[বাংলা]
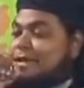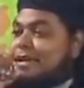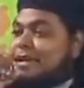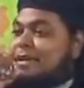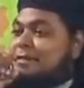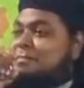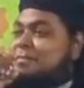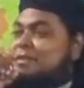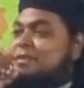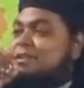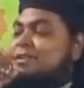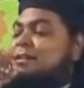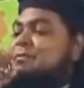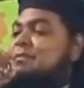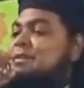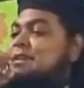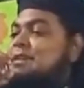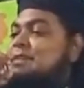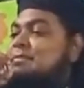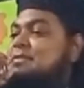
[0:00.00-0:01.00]
এরপরে
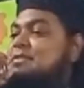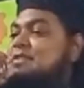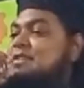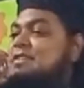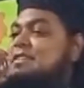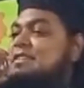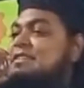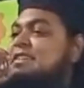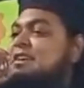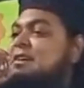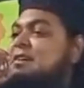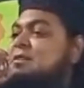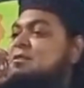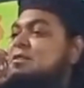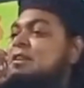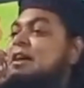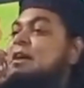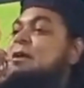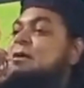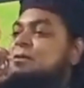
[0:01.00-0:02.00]
তাবলিগের বিষয়টা দেওয়া হলো
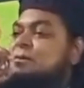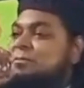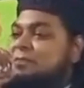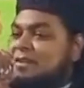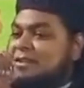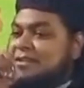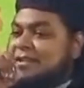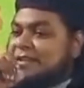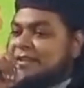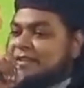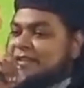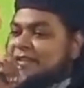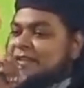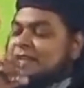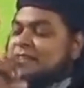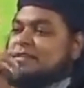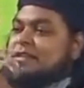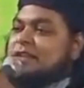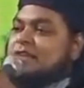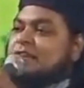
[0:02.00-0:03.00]
নায়ক রুবেলকে
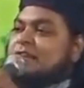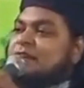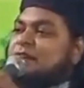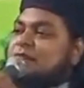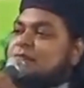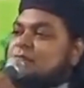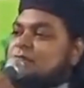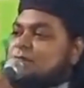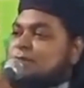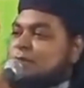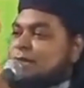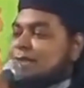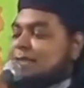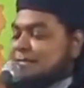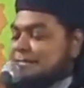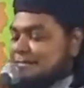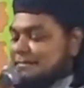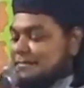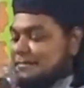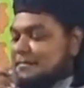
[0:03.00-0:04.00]
তাই নায়ক রুবেল
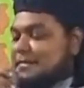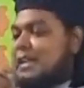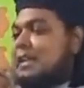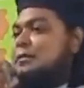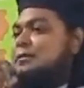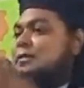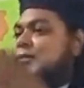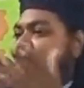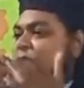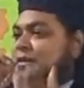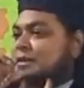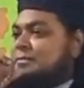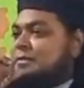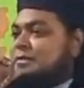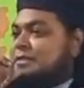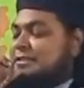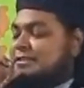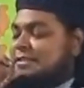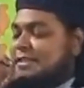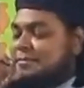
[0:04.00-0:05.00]
তার মতো করে
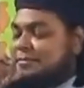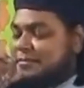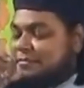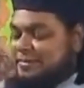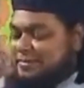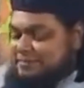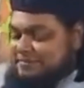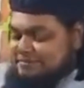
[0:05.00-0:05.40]
বলতেছে এইভাবে